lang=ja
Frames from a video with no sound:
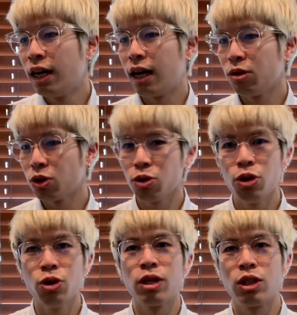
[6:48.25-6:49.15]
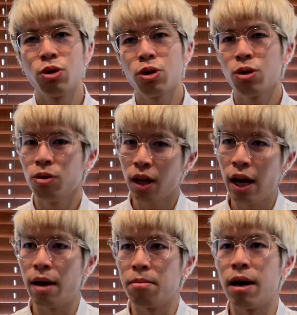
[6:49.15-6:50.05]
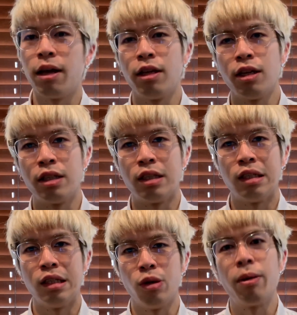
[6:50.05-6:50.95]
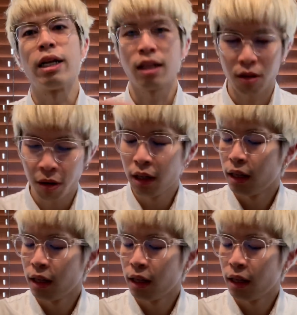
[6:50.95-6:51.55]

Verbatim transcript: あの、そういうような状況で、まあ、えー、呼ばれたと。